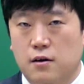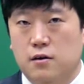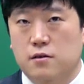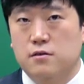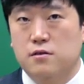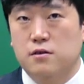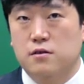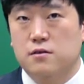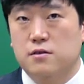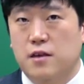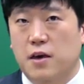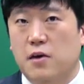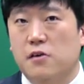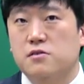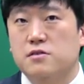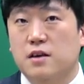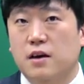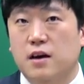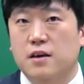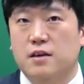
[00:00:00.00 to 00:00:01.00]
어떤
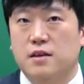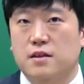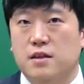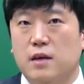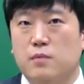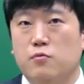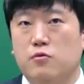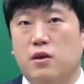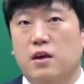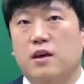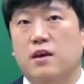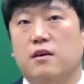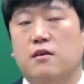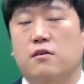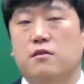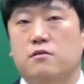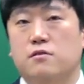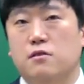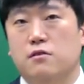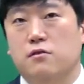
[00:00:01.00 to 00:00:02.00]
계열사가 있기 때문에
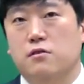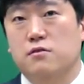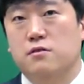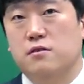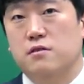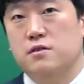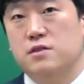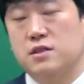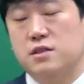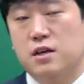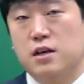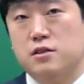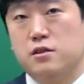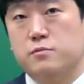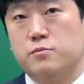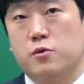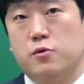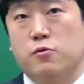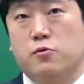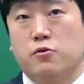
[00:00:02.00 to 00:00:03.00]
어, 그런 것들을
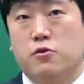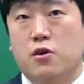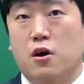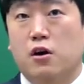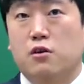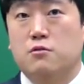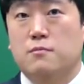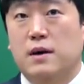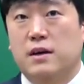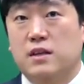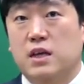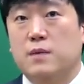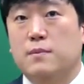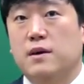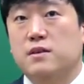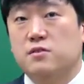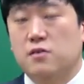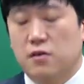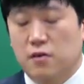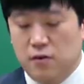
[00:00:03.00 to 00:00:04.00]
직간접적으로 경험을 많이
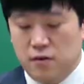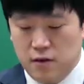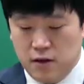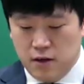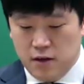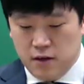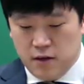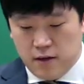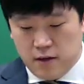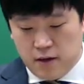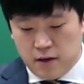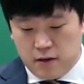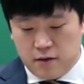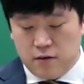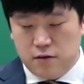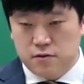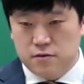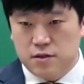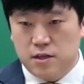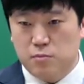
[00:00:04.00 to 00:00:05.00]
해봐서 예,
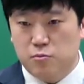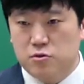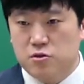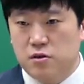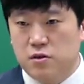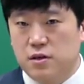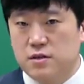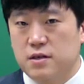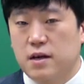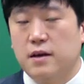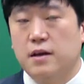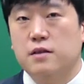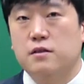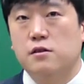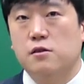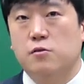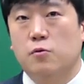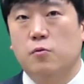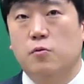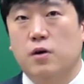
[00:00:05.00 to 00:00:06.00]
그런 실무적인
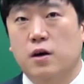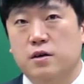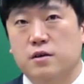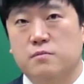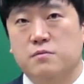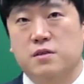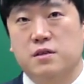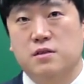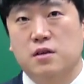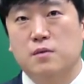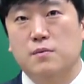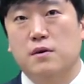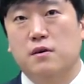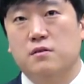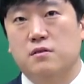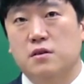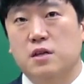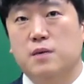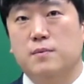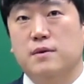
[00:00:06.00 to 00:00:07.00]
사례들도 가끔씩 설명을
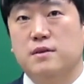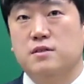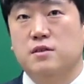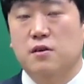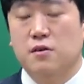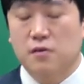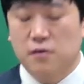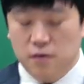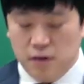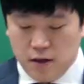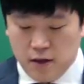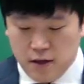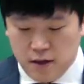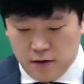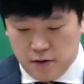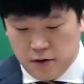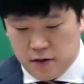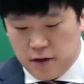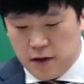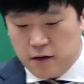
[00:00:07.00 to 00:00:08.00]
드리면서
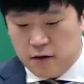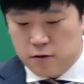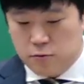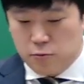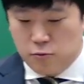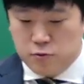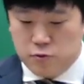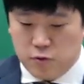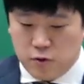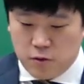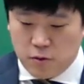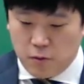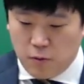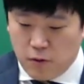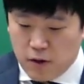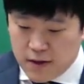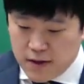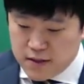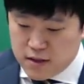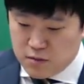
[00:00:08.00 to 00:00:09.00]
어, 이해를 도울 수 있도록
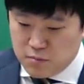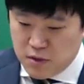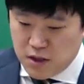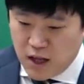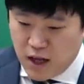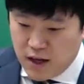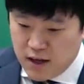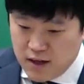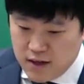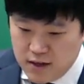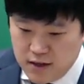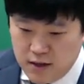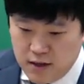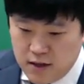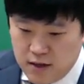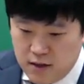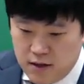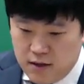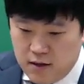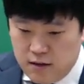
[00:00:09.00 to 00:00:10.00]
하겠습니다.
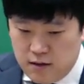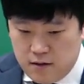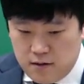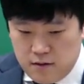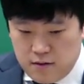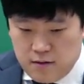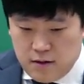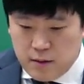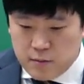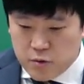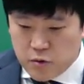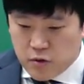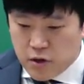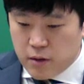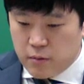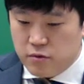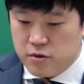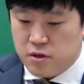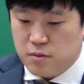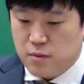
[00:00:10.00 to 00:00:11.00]
어, 앞쪽에
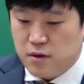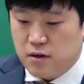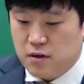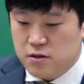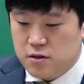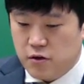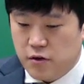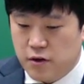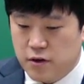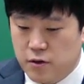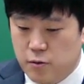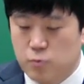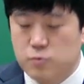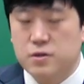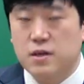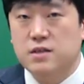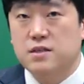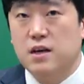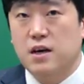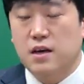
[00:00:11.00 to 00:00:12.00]
보시면 저희
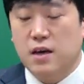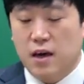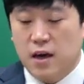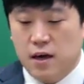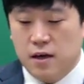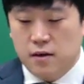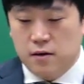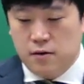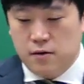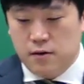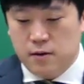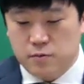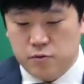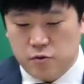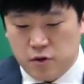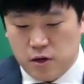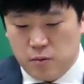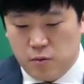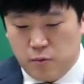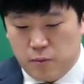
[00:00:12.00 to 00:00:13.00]
교재상에 어,
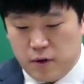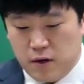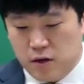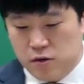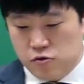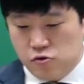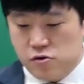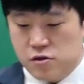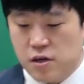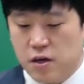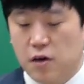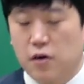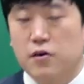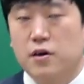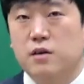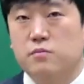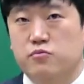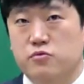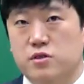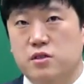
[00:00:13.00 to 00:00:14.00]
앞쪽에 보면 출제
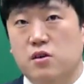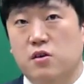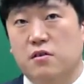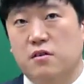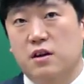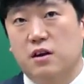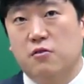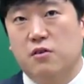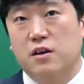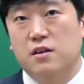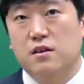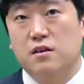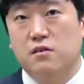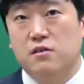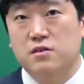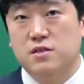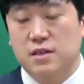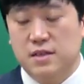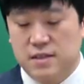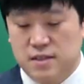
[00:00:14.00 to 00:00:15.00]
경향 분석이라고 하는
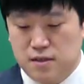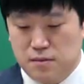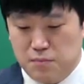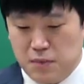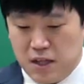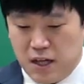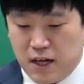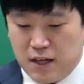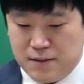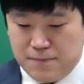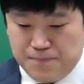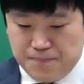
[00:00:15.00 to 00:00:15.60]
것이 있습니다.